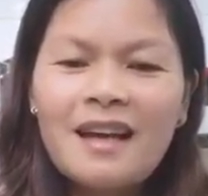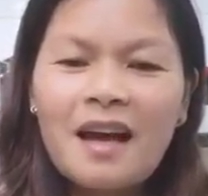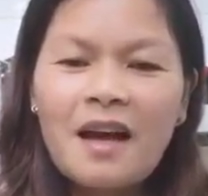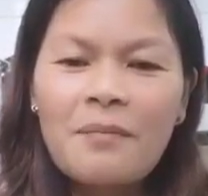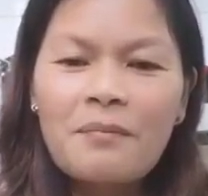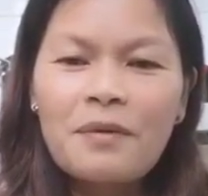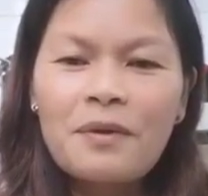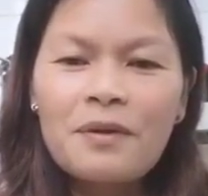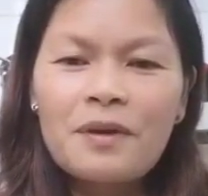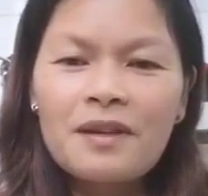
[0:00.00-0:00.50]

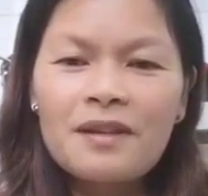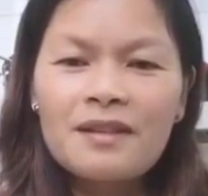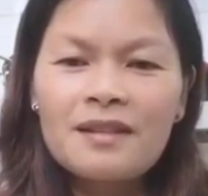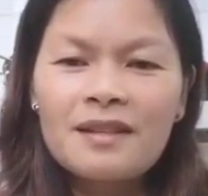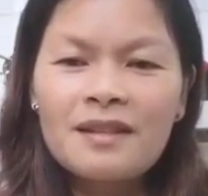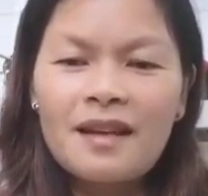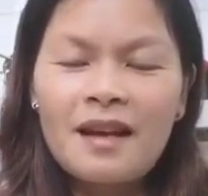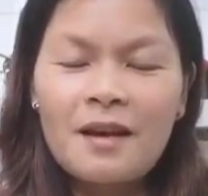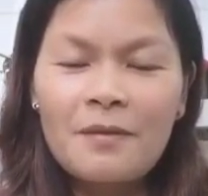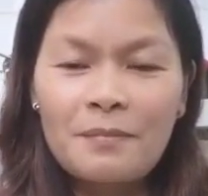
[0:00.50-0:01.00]
Happy,
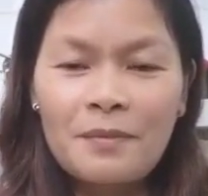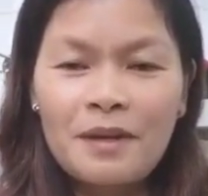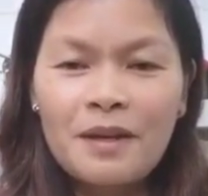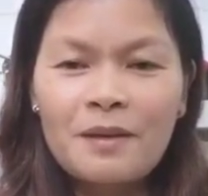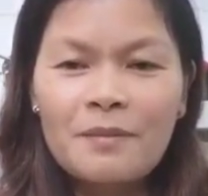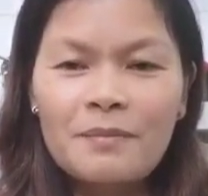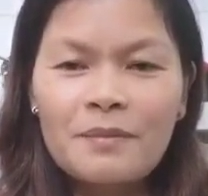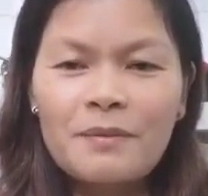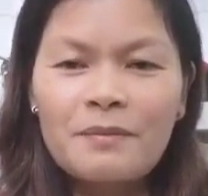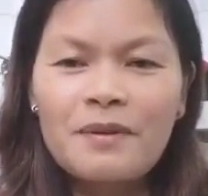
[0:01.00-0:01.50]
uh, happy,
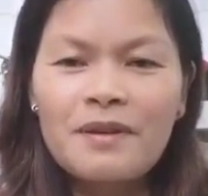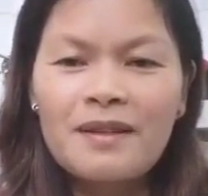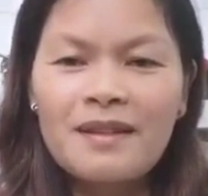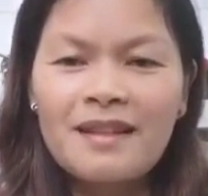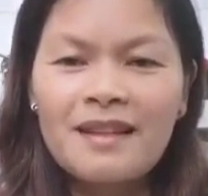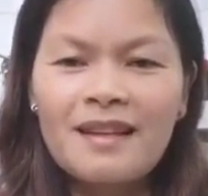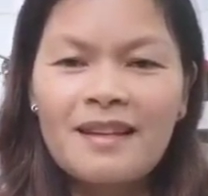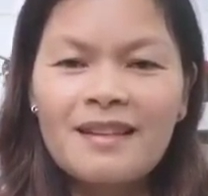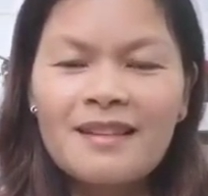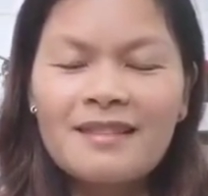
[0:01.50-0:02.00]
happy
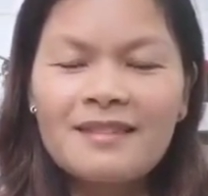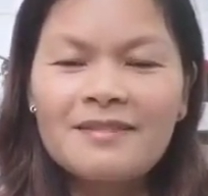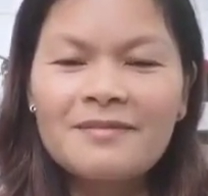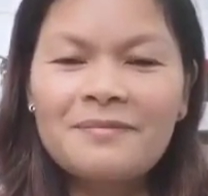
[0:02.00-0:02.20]
birthday.